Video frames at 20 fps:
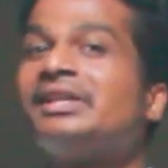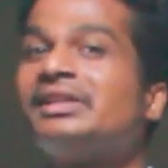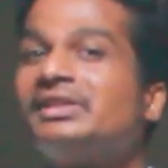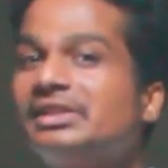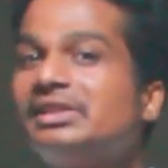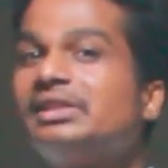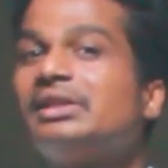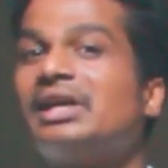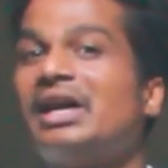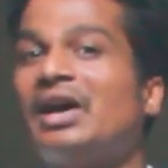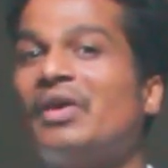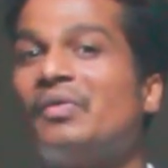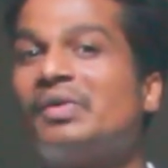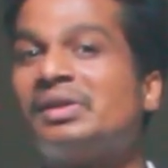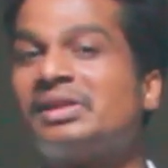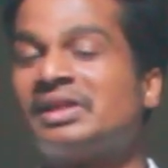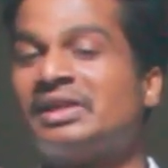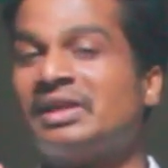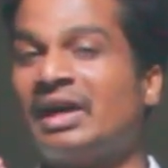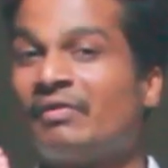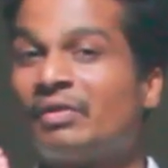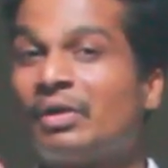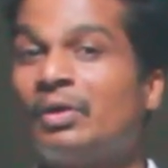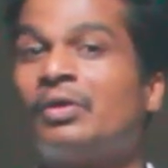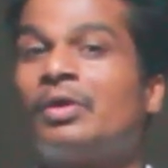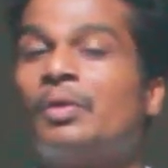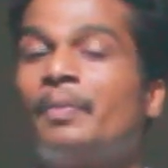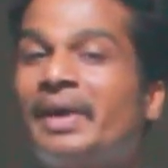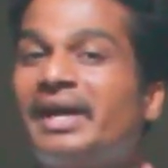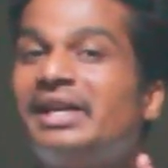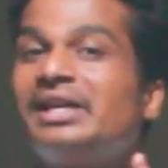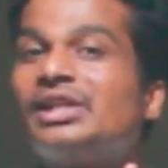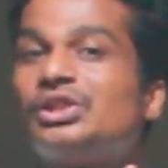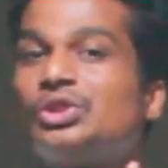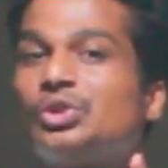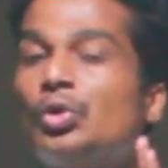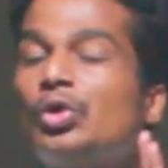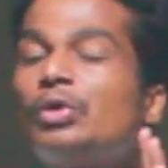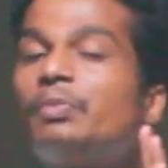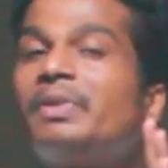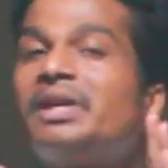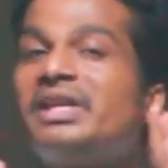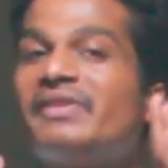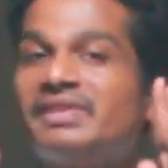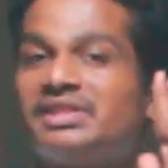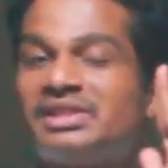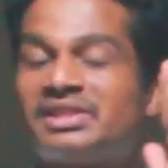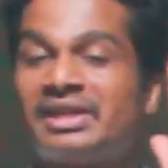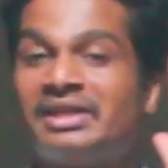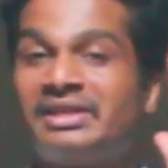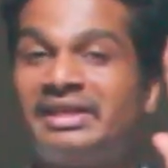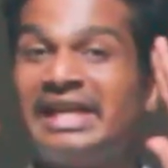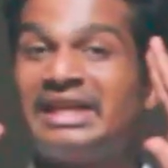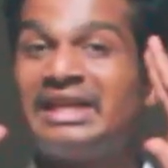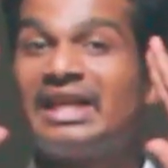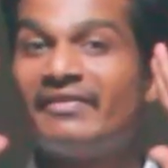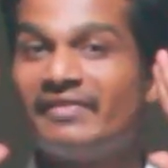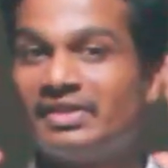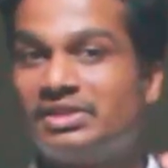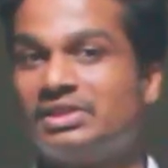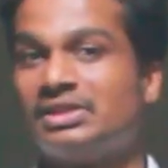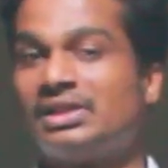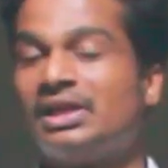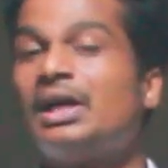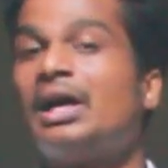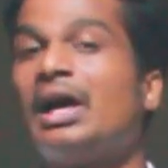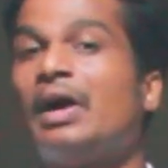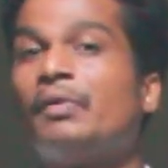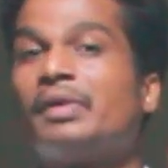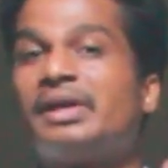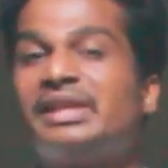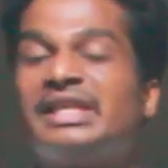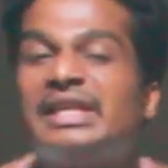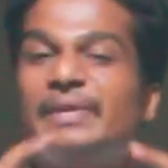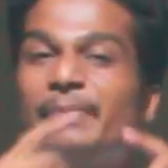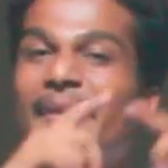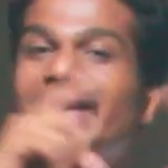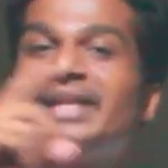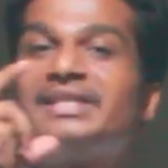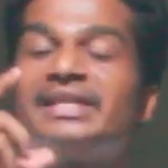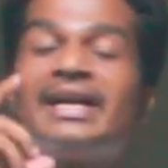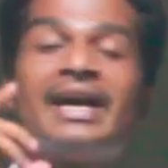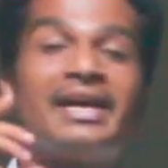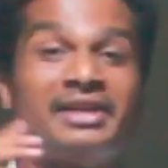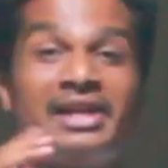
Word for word: இருந்து அவங்களுக்கு அவங்க அவங்க மைண்டில் ஸ்டோர் பண்ணி வச்சிருக்க டேட்டா வச்சு தான் அவங்க இந்த இமேஜை